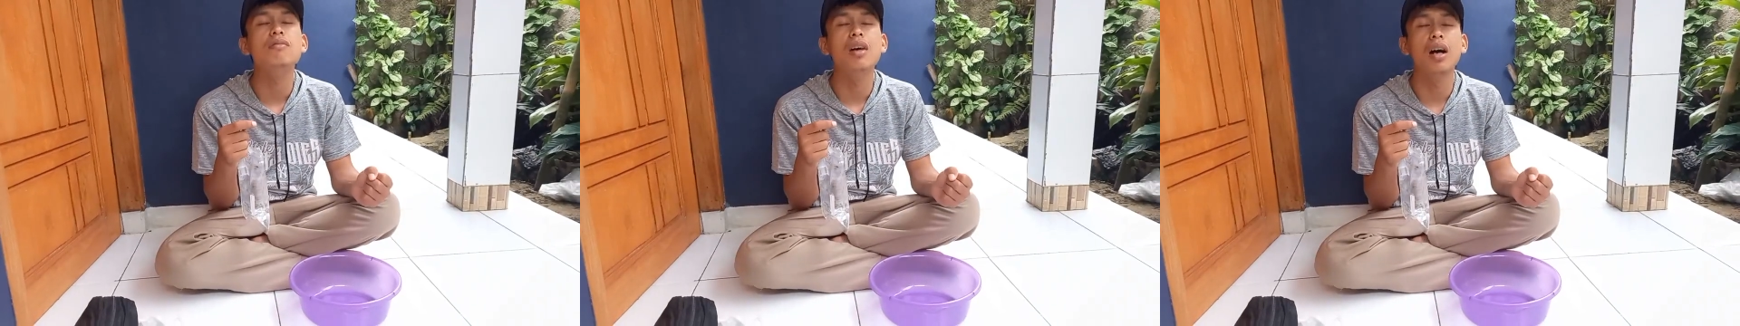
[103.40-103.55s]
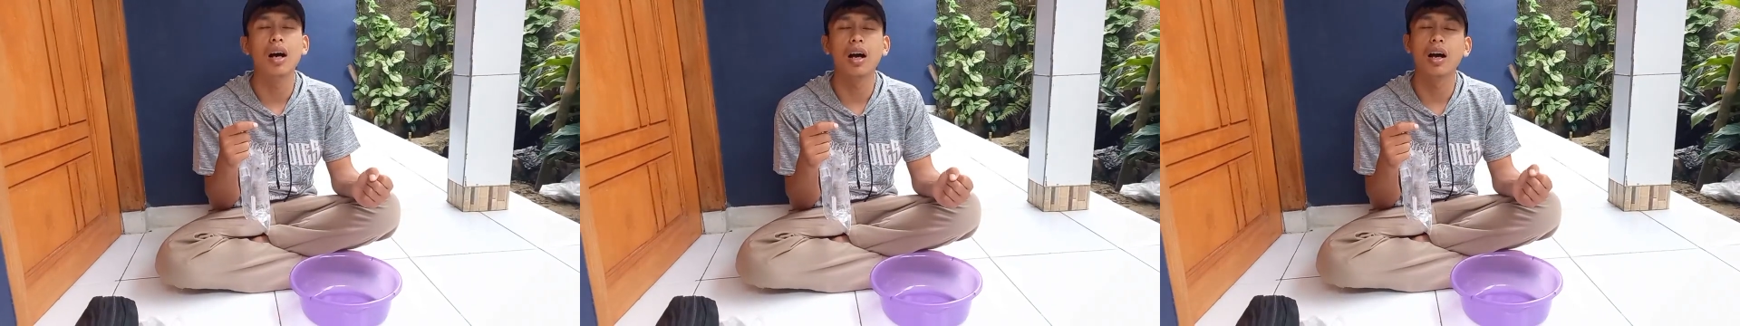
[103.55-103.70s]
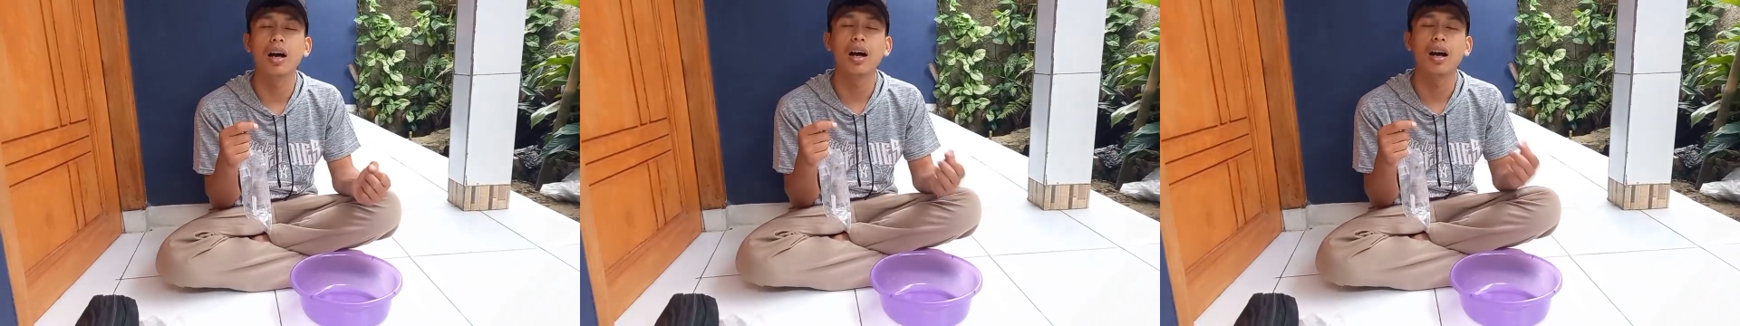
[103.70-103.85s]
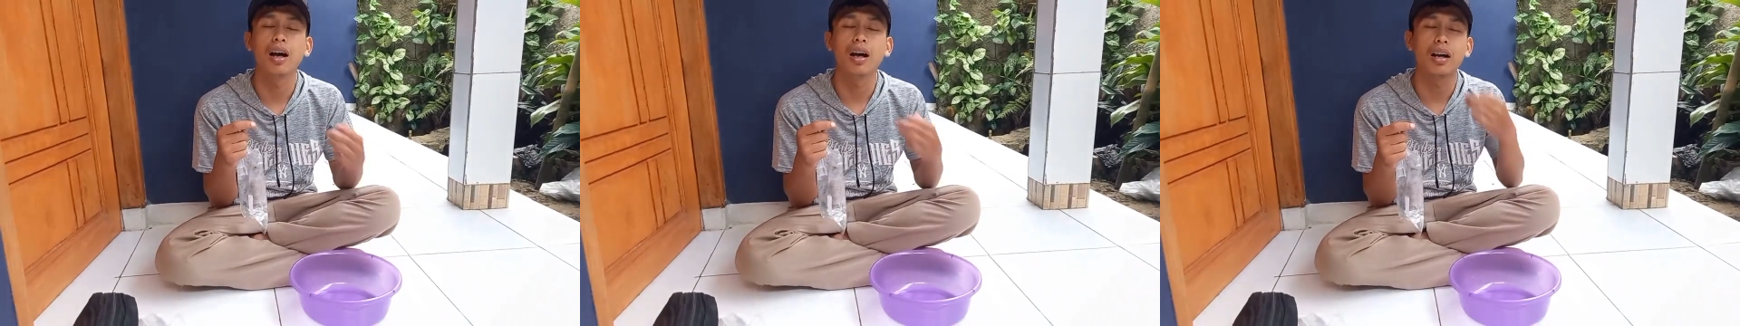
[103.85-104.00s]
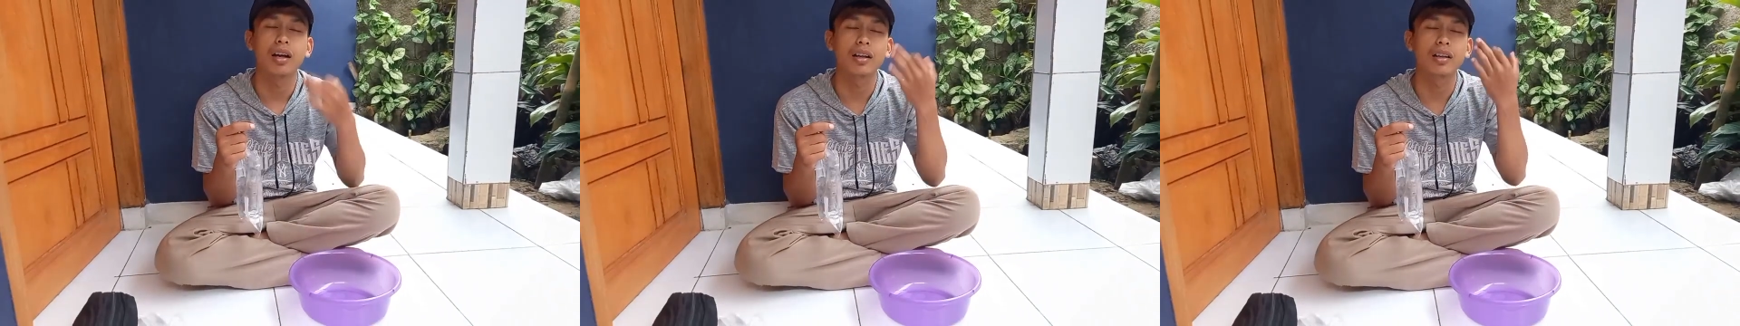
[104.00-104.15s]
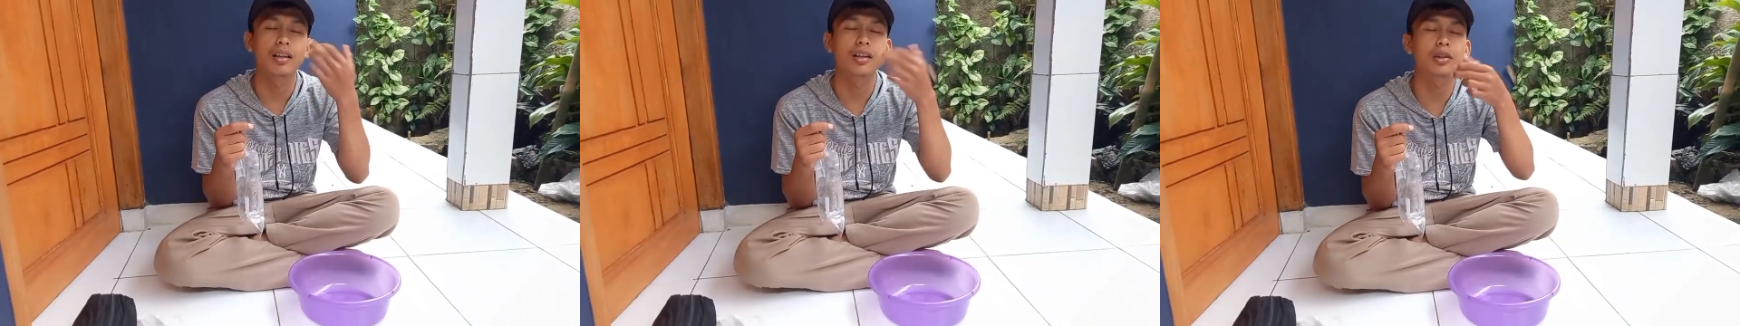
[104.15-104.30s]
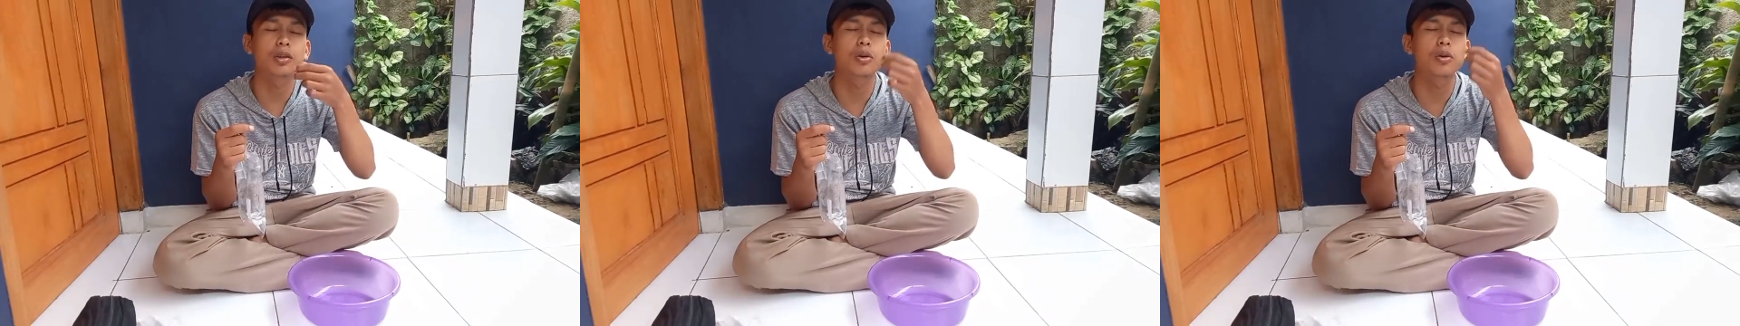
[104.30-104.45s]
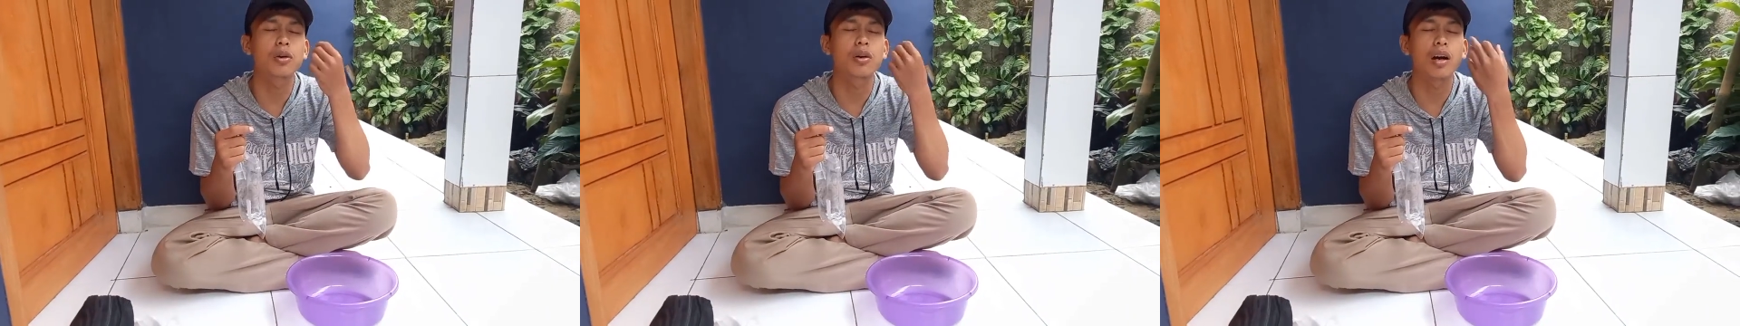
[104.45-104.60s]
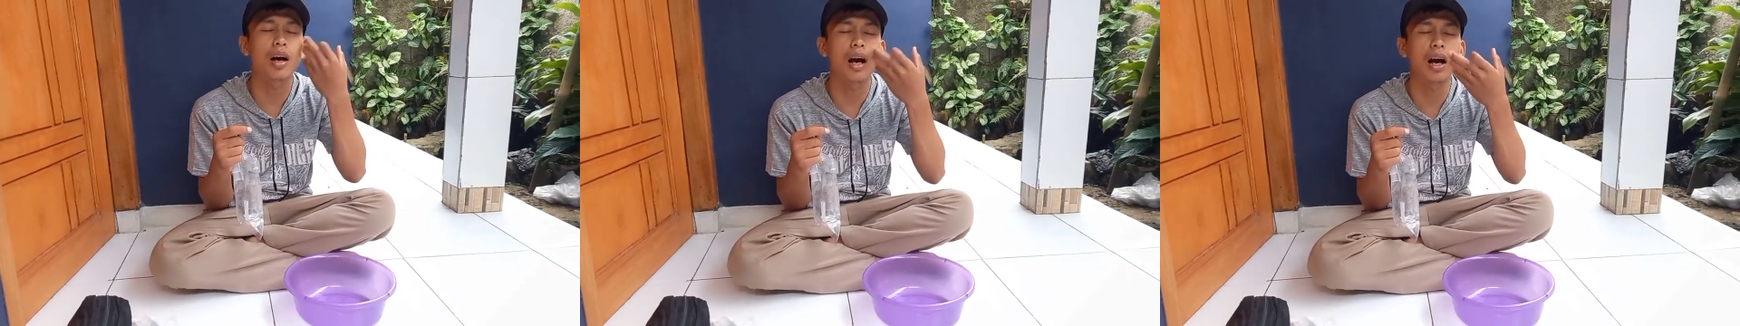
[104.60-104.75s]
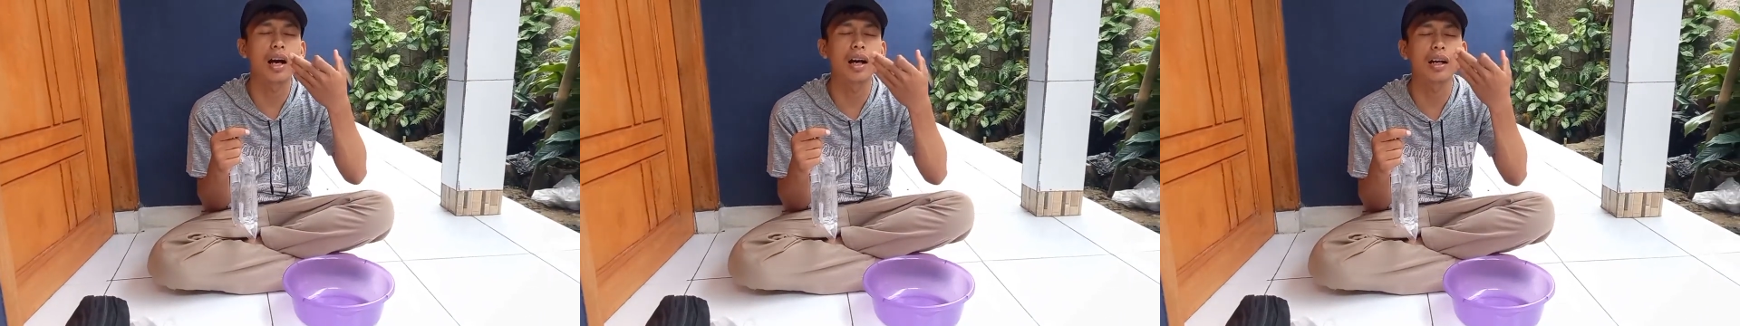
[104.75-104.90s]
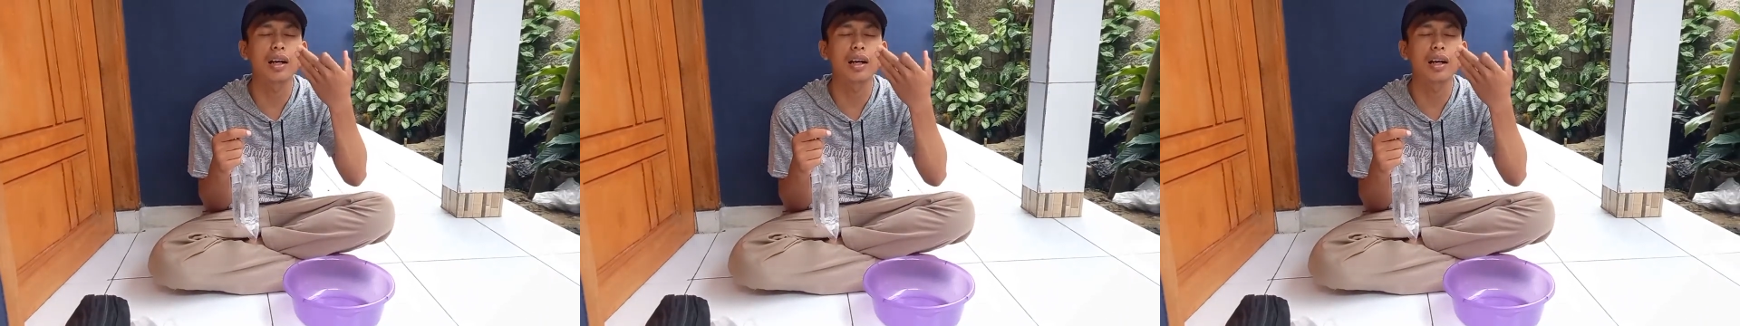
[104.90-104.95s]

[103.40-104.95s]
ah, ini tuh